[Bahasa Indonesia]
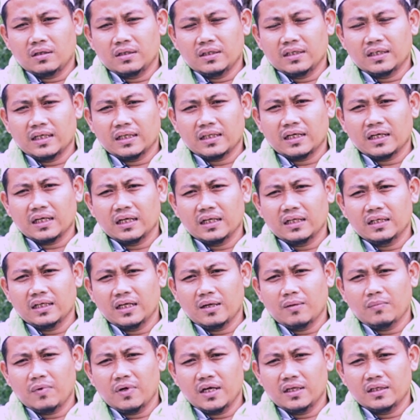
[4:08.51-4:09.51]
Dikatakan
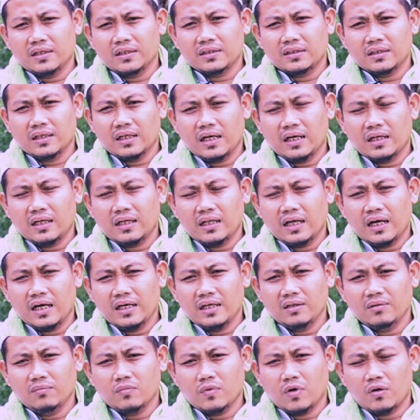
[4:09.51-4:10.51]
dalam hadis
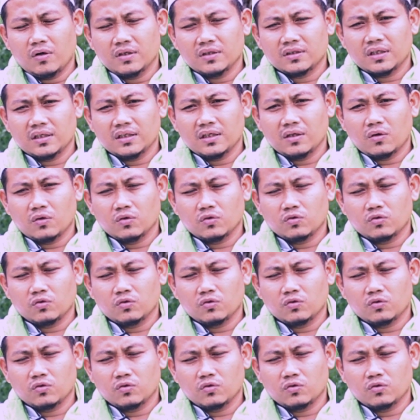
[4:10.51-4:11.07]
lain bahwasanya